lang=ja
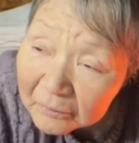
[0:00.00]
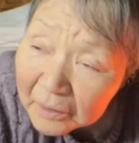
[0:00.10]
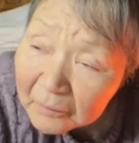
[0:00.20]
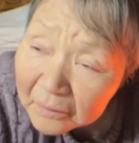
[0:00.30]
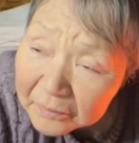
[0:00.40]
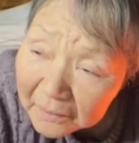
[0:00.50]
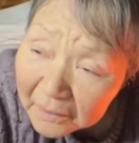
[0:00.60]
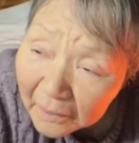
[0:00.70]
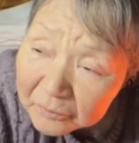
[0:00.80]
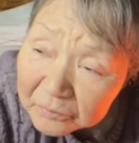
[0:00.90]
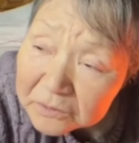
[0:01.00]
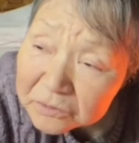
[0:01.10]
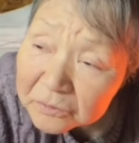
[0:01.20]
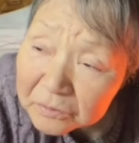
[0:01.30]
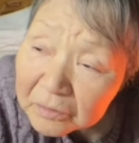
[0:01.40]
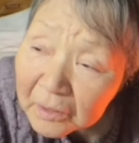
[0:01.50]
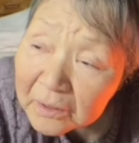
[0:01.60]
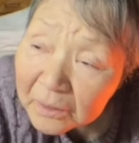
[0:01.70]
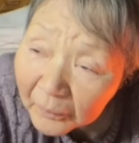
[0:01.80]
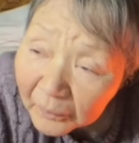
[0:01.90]
普段はね129
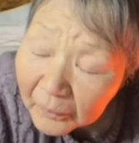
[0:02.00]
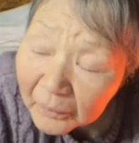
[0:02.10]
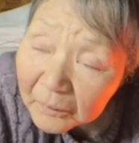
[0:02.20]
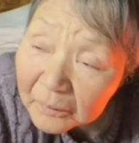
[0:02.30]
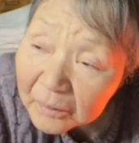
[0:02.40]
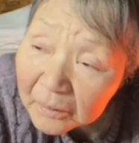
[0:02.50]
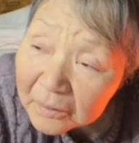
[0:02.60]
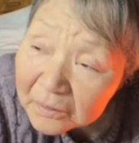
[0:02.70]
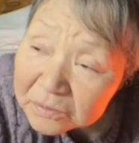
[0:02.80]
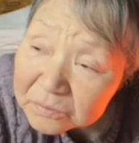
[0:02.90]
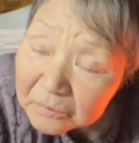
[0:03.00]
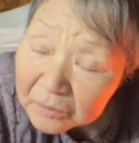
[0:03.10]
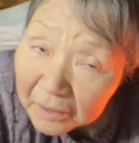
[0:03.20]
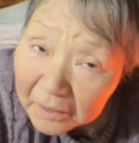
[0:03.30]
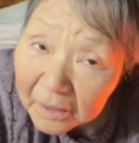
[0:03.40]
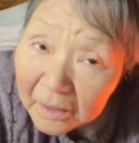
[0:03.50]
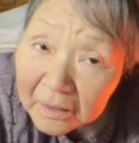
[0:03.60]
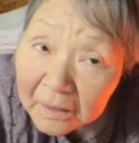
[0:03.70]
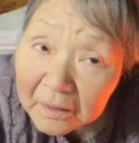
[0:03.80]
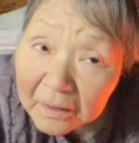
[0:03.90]
ないよいつも
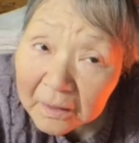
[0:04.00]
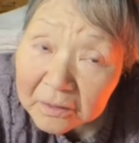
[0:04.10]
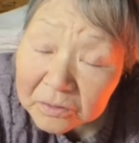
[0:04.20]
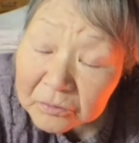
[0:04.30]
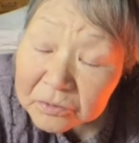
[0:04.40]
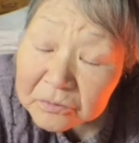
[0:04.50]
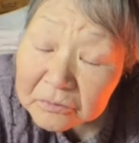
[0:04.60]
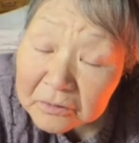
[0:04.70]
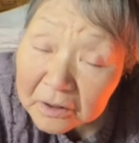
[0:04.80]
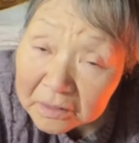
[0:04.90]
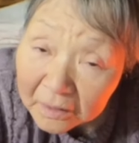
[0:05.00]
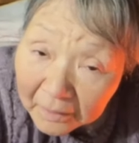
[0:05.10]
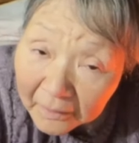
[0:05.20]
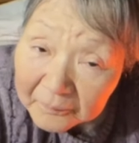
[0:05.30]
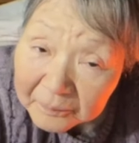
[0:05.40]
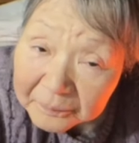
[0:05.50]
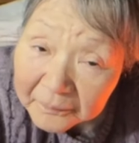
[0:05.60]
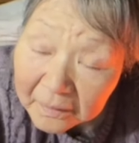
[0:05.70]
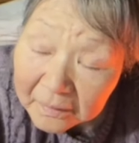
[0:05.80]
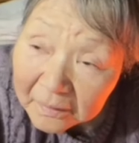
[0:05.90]
ね90ぐらいだな
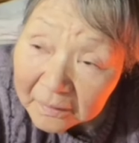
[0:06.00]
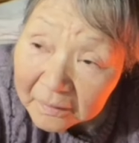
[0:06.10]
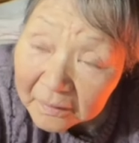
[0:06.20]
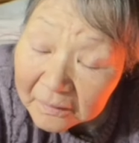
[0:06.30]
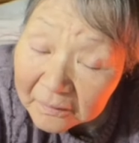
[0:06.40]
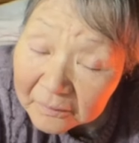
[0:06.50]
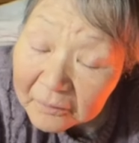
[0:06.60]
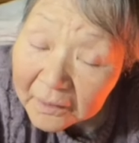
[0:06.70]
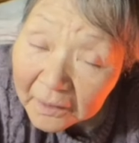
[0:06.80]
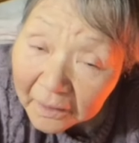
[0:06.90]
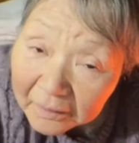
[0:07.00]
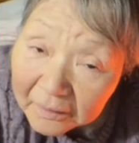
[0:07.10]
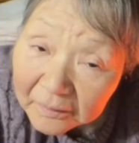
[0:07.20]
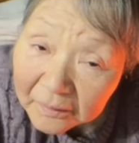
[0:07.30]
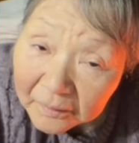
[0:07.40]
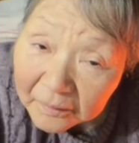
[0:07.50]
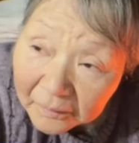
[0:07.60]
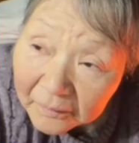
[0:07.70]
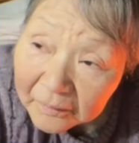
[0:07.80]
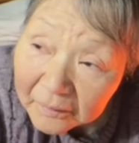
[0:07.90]
上が
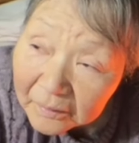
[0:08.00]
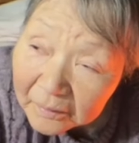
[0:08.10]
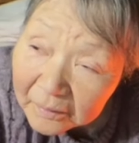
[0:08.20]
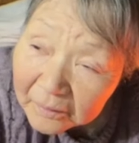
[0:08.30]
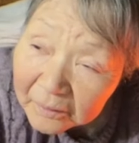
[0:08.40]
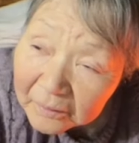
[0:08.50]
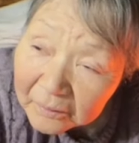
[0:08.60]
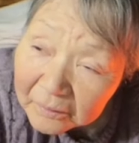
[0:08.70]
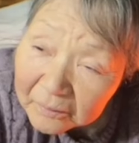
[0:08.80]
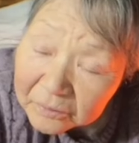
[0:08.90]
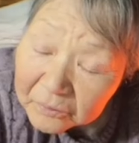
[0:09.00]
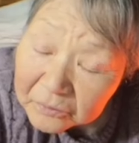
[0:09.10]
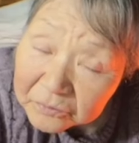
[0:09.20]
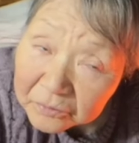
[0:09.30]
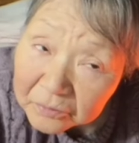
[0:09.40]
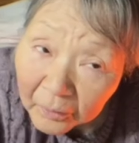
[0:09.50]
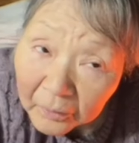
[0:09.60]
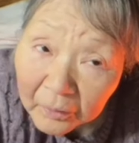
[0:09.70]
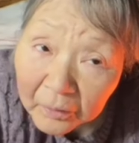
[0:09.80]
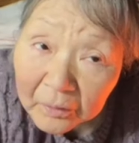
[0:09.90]
うん90
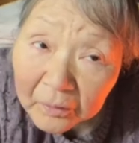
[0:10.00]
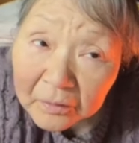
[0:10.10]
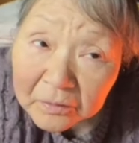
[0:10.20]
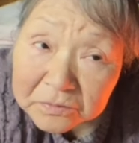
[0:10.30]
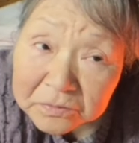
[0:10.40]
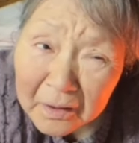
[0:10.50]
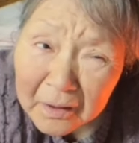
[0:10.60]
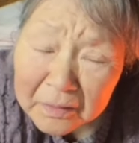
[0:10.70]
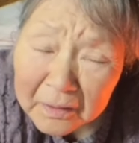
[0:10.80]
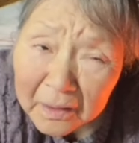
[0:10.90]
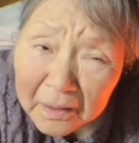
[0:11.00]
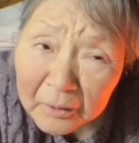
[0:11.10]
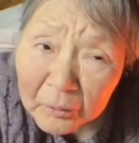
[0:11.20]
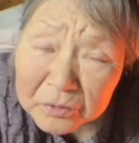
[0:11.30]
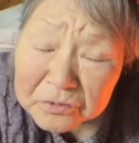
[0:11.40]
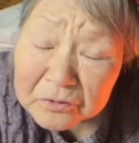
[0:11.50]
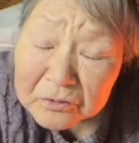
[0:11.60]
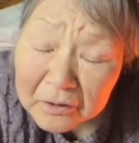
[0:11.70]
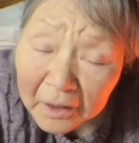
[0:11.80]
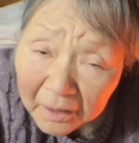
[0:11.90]
の下がね
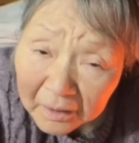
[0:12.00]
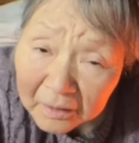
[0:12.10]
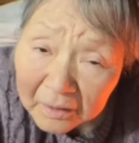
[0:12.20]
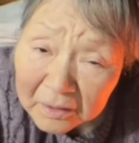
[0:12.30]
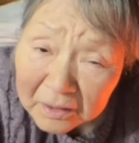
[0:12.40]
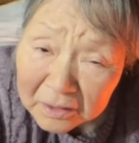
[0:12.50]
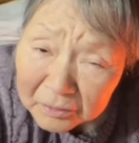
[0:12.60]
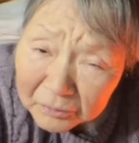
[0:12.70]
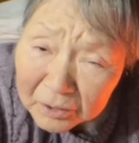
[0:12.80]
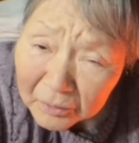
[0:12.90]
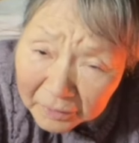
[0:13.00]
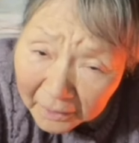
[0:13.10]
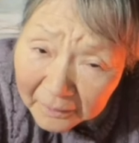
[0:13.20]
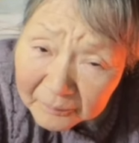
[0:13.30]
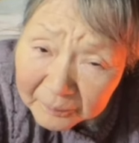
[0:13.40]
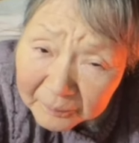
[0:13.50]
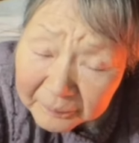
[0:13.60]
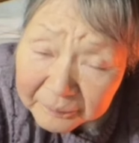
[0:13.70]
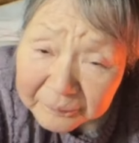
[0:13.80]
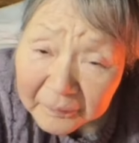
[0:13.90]
50ぐらいいくよね、
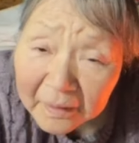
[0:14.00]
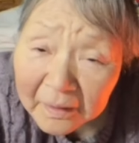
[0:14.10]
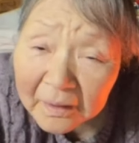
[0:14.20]
うん、